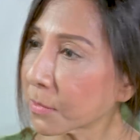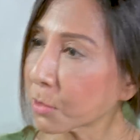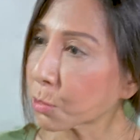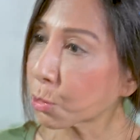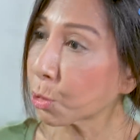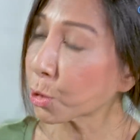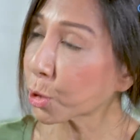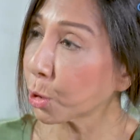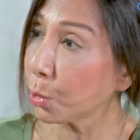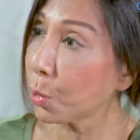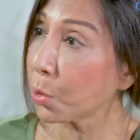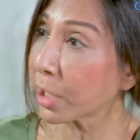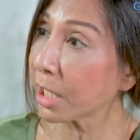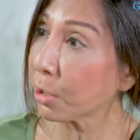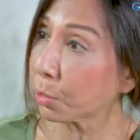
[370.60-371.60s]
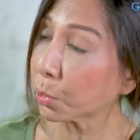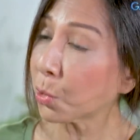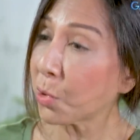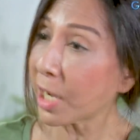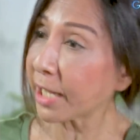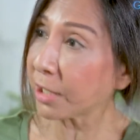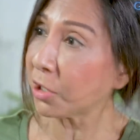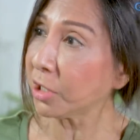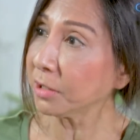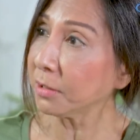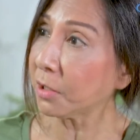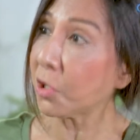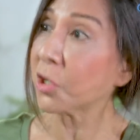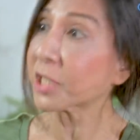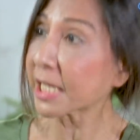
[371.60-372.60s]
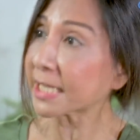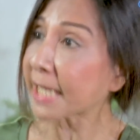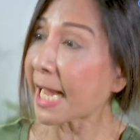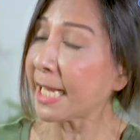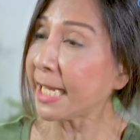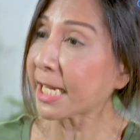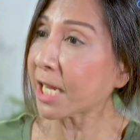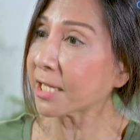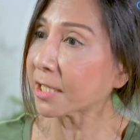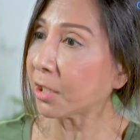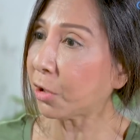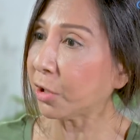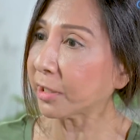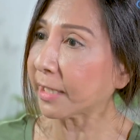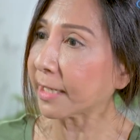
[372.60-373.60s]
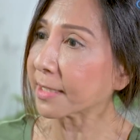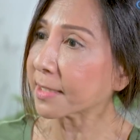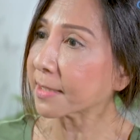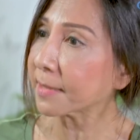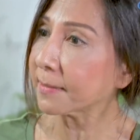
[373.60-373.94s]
Susunugin ko to ngayon o sasali kayo sa contest?